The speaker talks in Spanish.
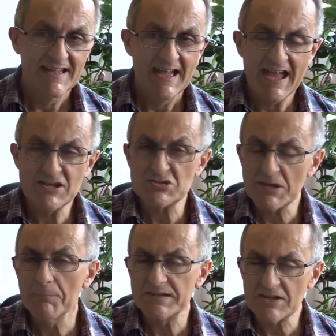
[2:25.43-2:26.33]
Ellos
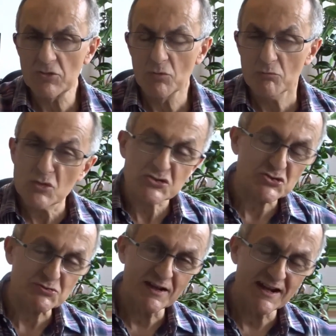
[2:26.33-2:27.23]
han pasado
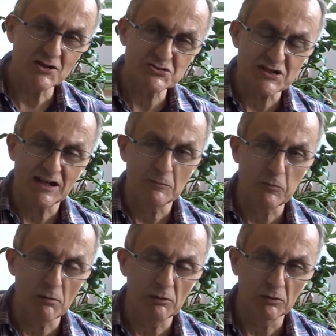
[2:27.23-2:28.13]
muchos veranos en el
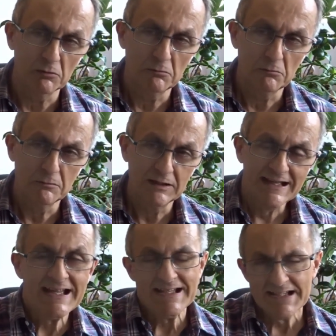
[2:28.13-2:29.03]
pueblo.
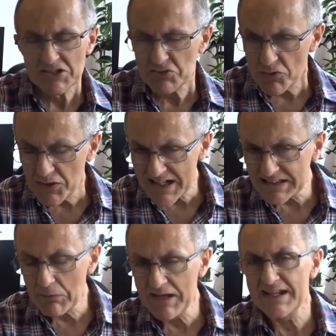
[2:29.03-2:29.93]
Yo en
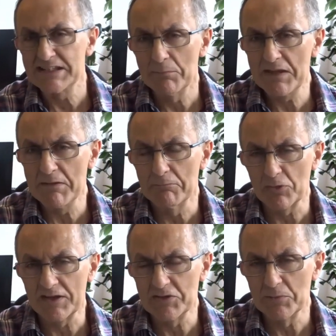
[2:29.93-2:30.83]
cierta manera también,
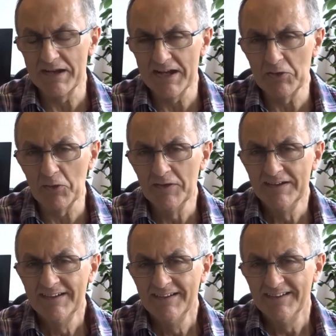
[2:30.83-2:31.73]
porque yo en verano,
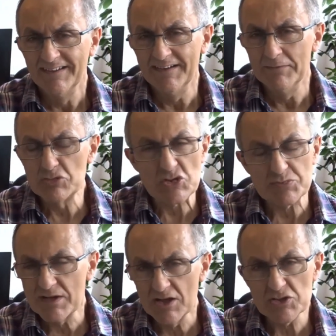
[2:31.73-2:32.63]
eh,
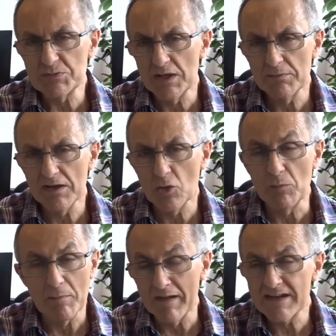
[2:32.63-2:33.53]
muchos veranos me iba con
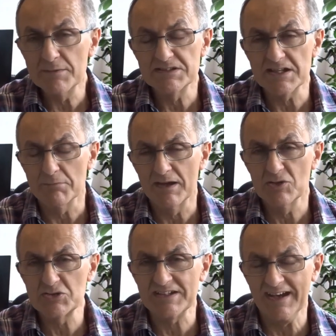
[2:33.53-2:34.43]
mi madre y mis
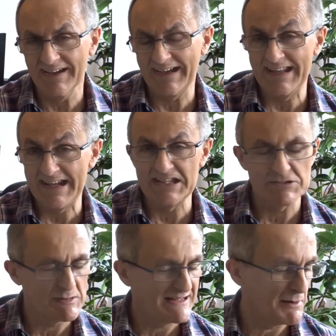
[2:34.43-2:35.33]
hermanos a
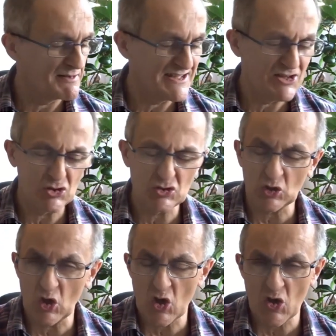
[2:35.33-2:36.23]
Canarias. Me tiraba allí
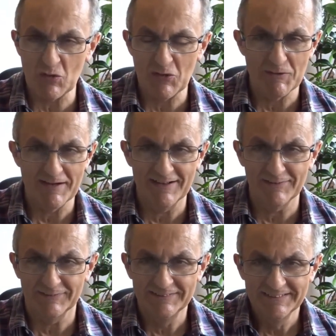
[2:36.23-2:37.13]
todo el
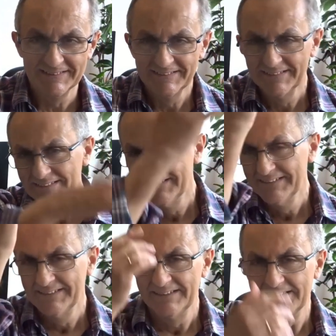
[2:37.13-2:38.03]
verano,
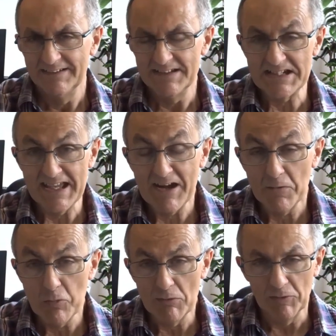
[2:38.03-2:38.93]
ni siquiera en
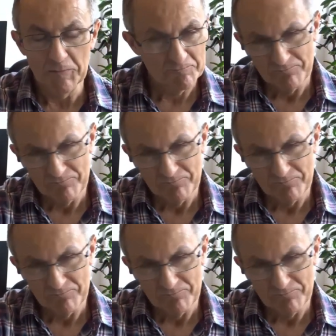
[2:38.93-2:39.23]
un pueblo.